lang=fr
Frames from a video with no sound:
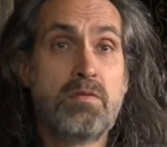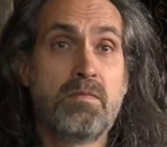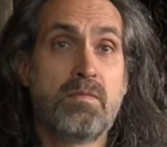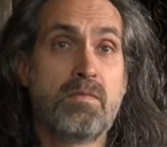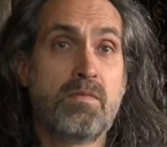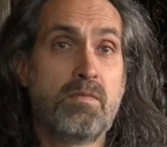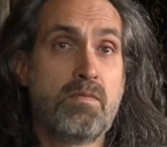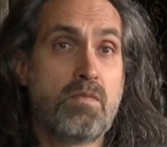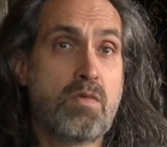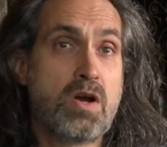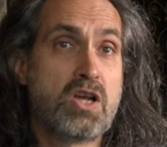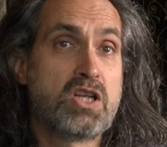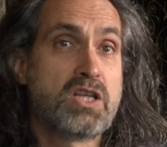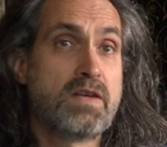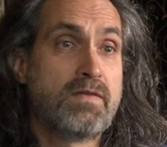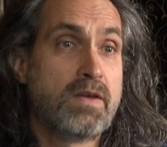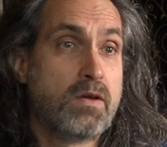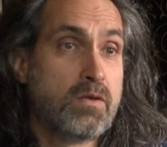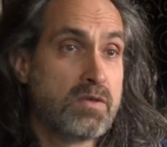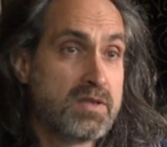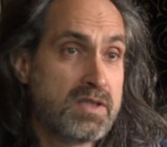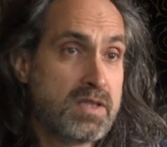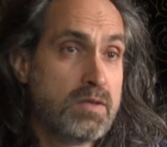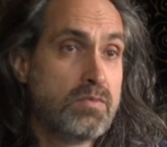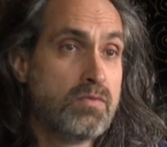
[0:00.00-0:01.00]
Moi, j'avais
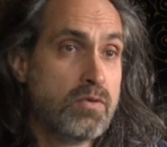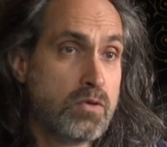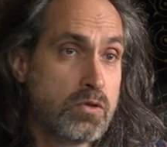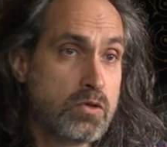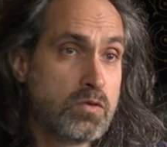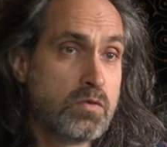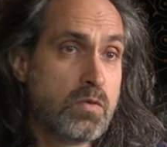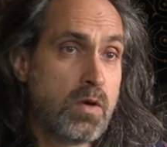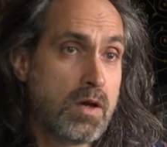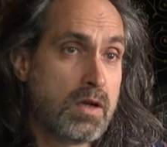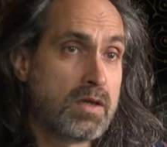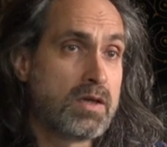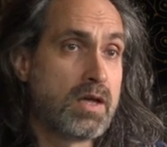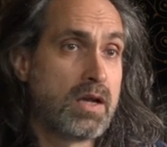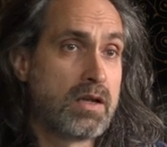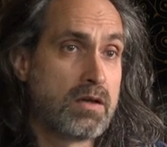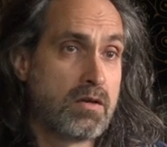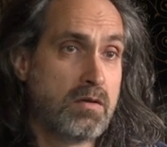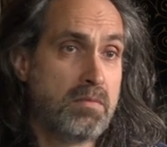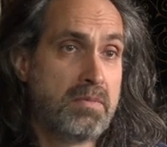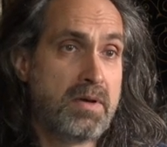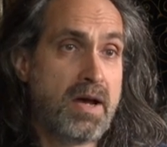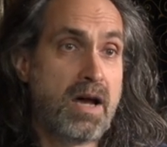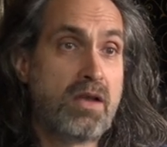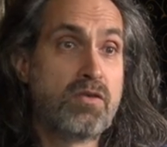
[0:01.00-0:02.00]
aussi besoin,
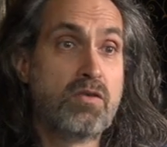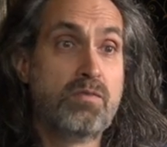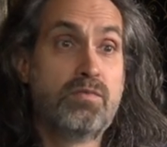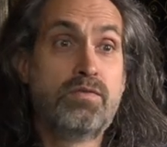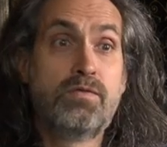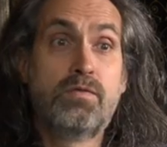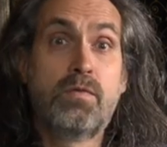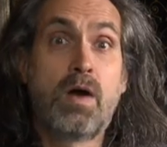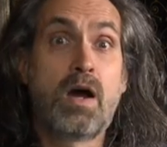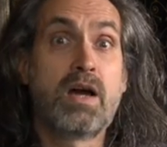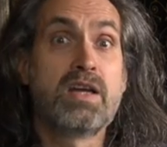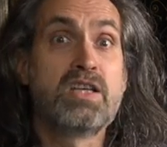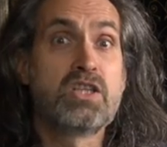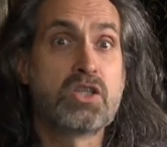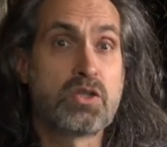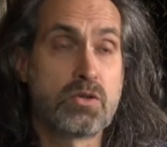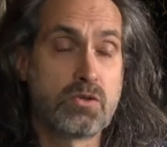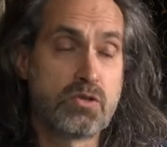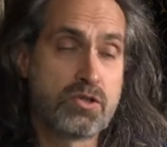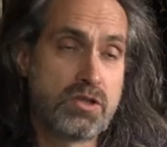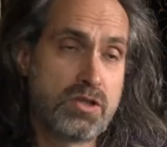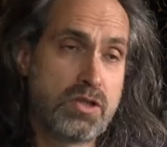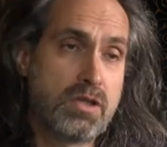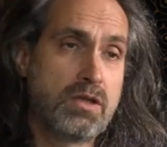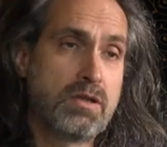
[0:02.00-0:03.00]
quelque part, de pouvoir
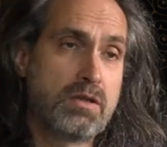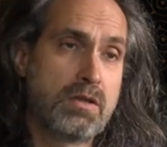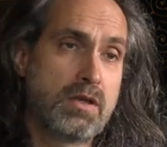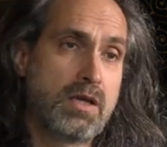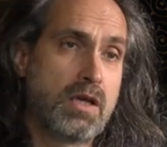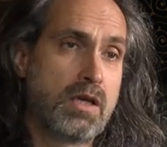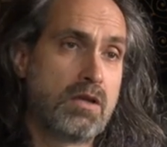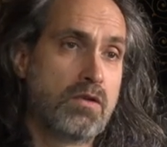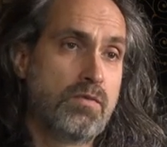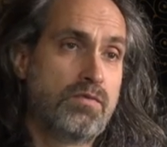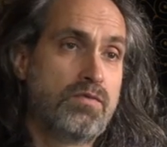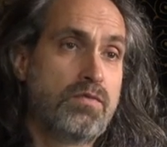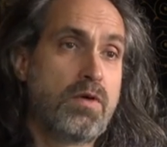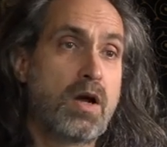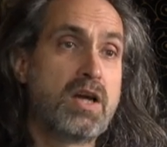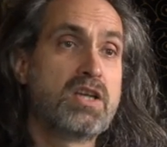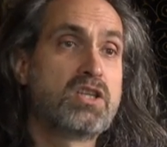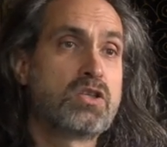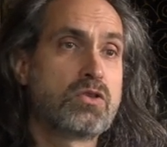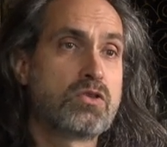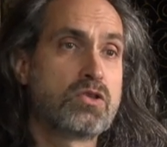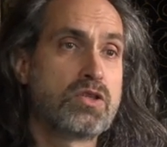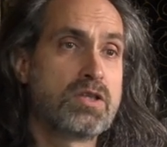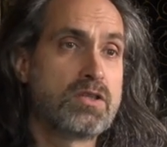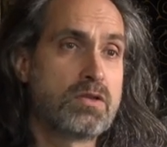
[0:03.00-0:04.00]
échanger et de pouvoir
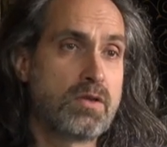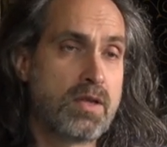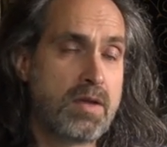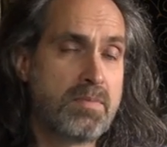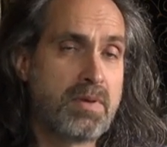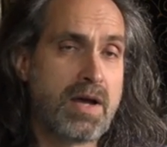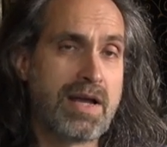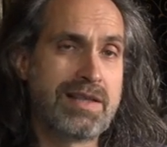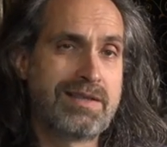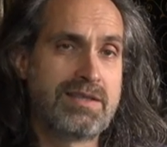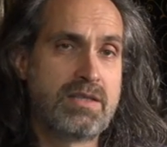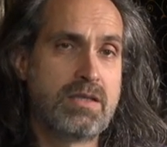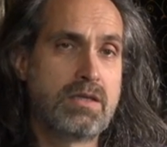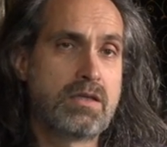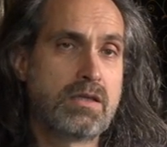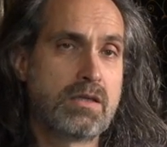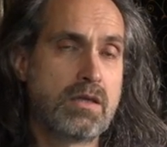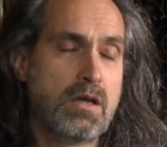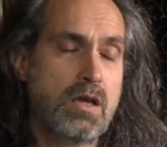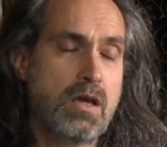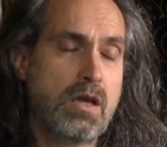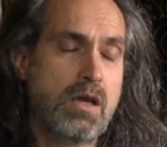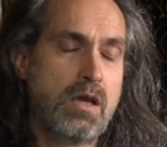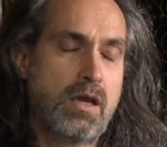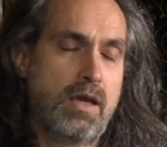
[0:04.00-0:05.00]
échanger sur des pratiques.
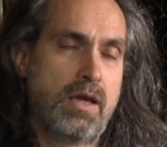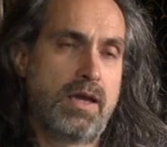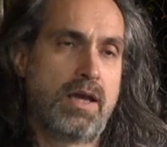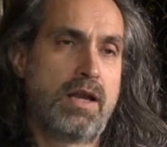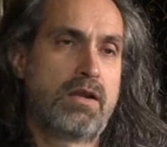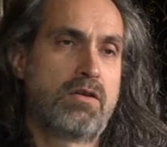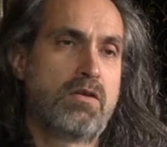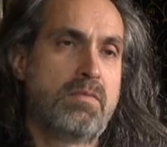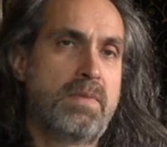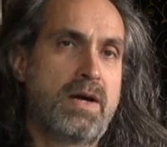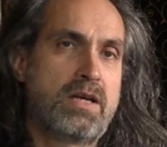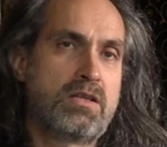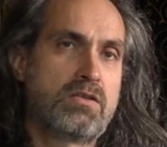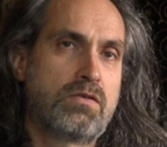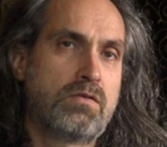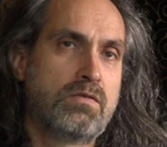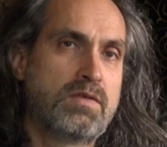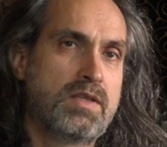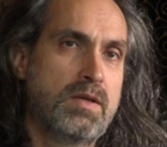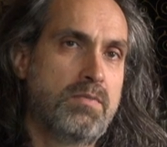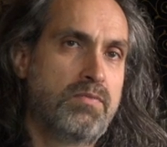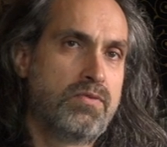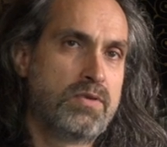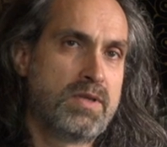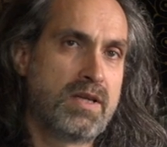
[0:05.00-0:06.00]
Et quelque part, je trouve
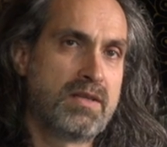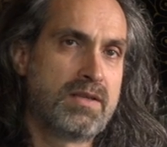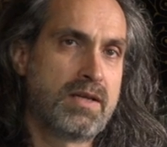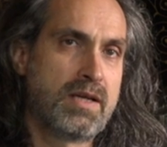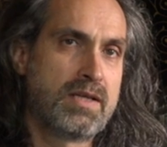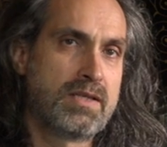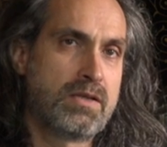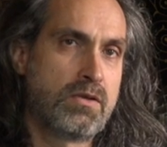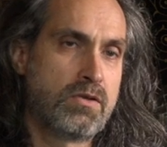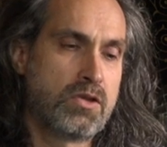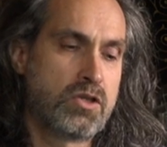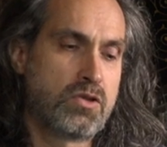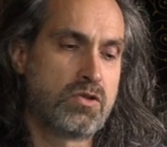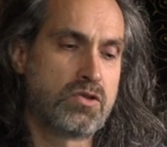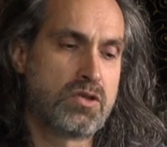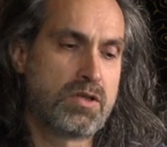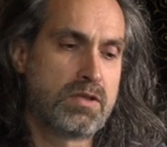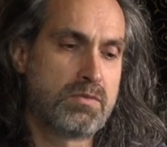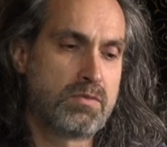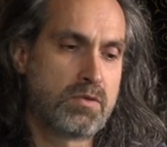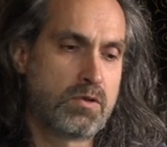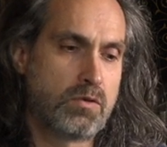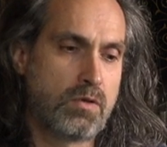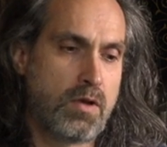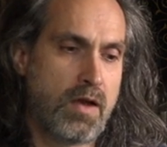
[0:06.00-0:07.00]
que c'est plus intéressant
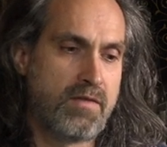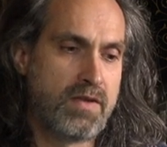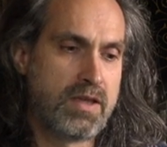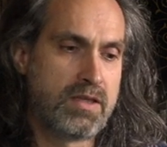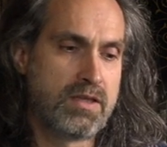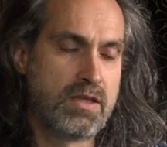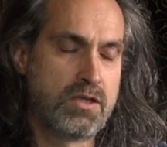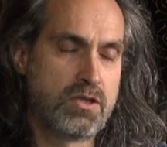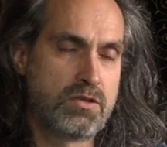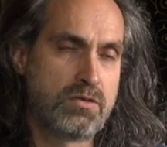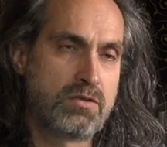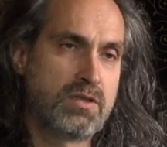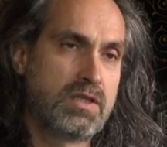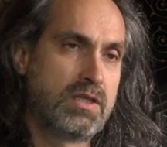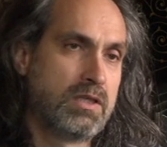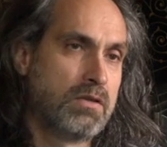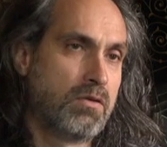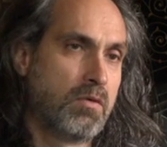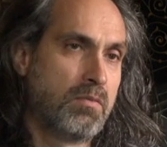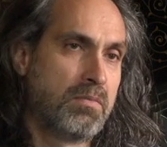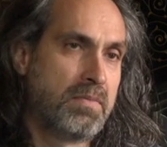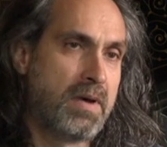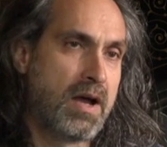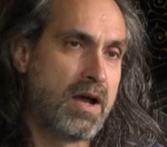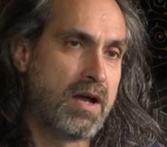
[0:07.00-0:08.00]
d'échanger avec des gens qui
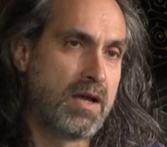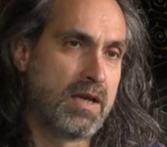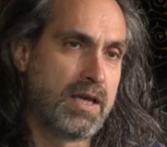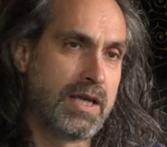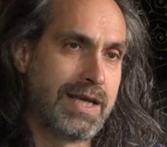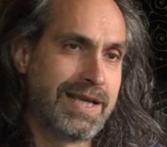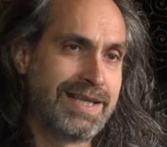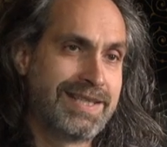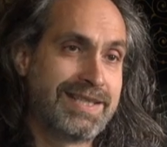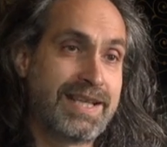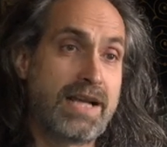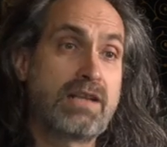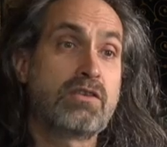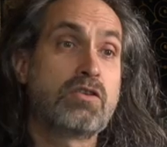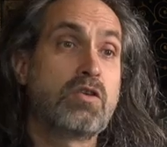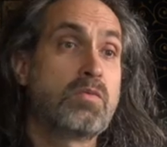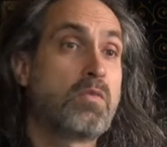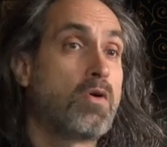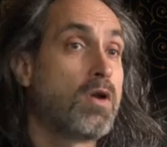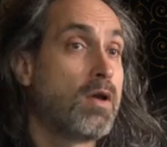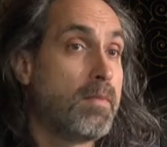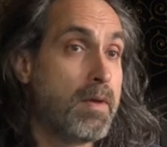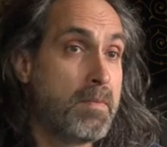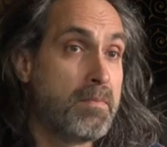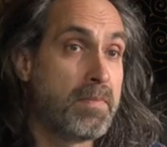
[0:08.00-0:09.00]
n'ont pas
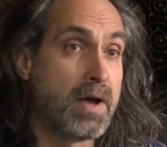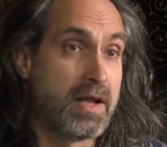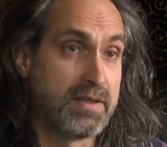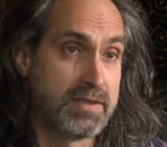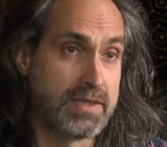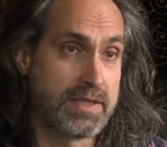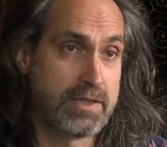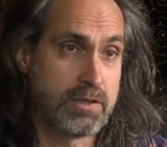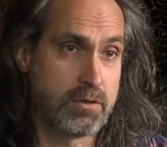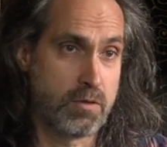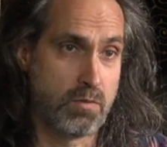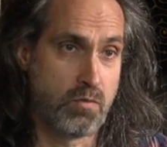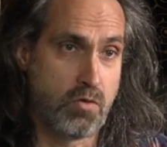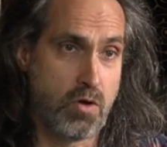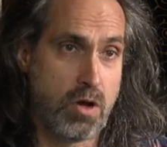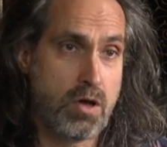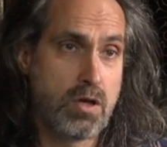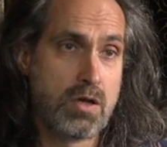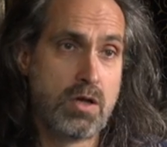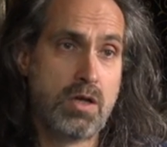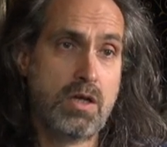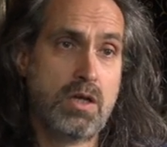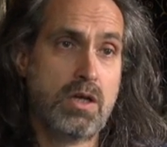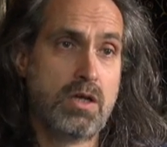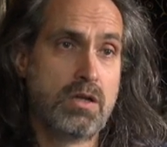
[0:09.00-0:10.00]
exactement la même pratique que moi,
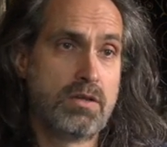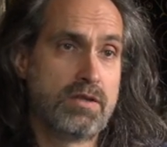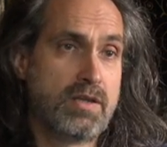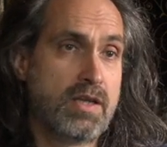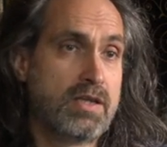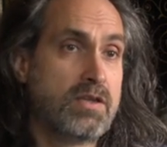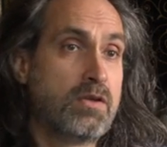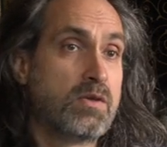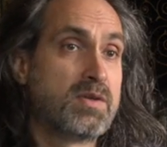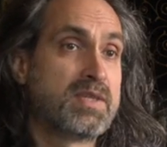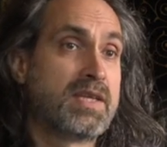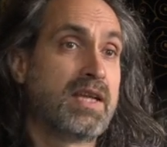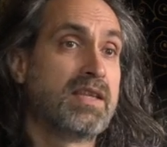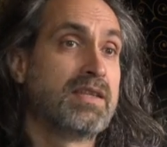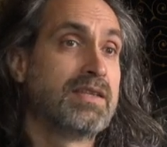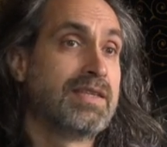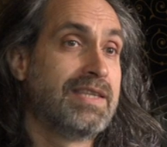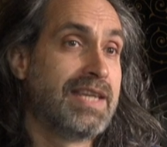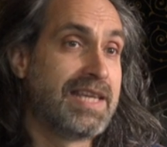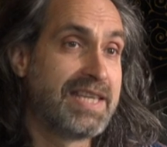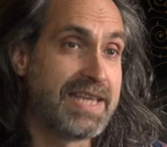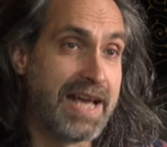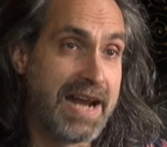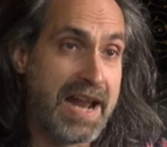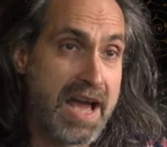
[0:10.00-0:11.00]
d'être dans un
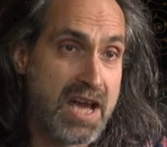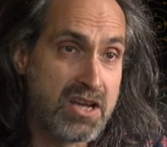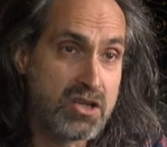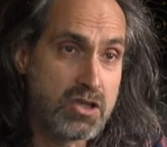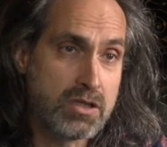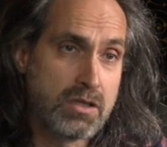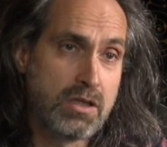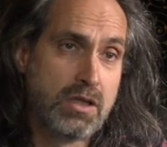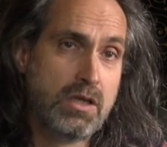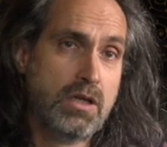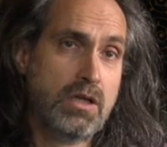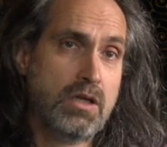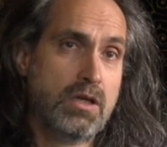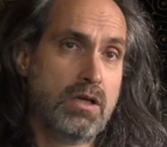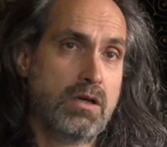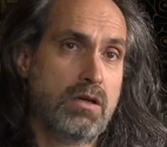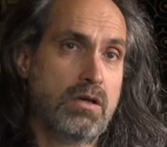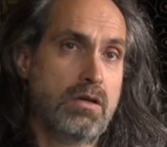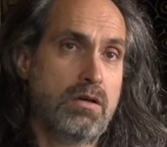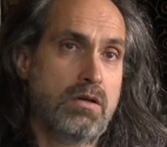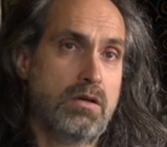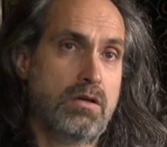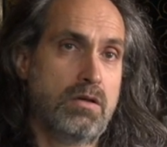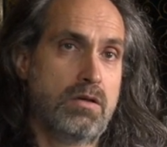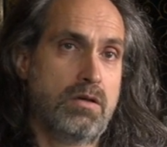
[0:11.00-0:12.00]
décalage.
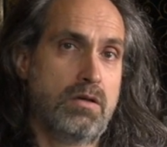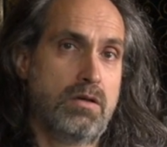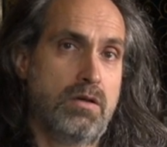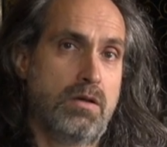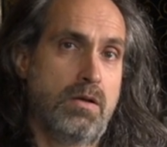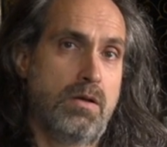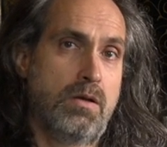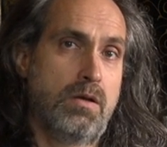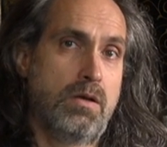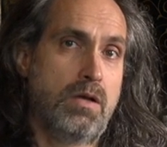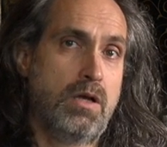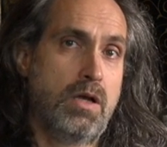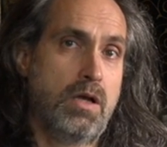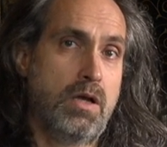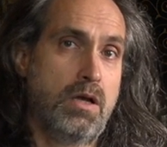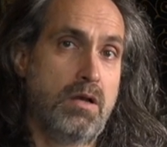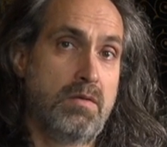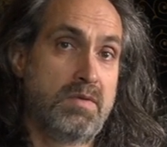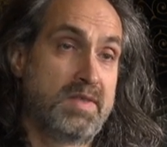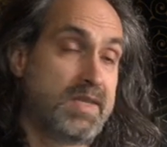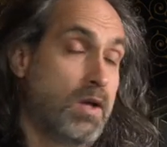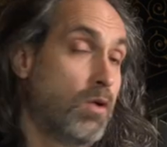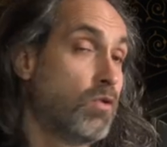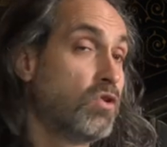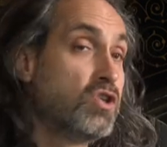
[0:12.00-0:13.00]
Euh,
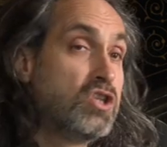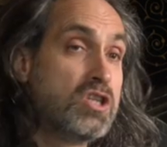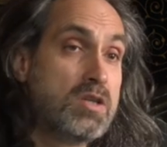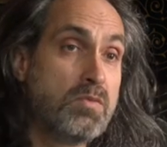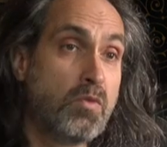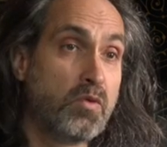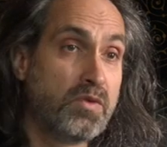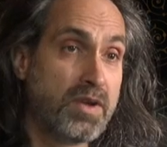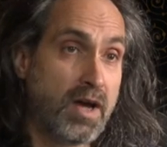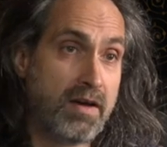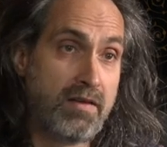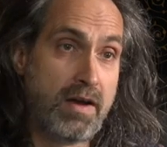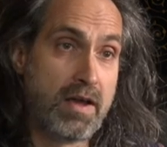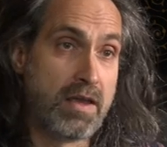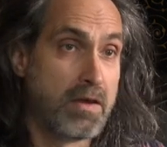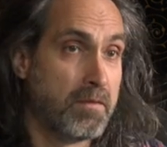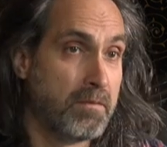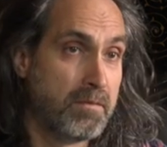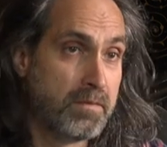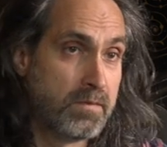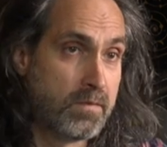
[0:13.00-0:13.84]
ça enrichit mon travail.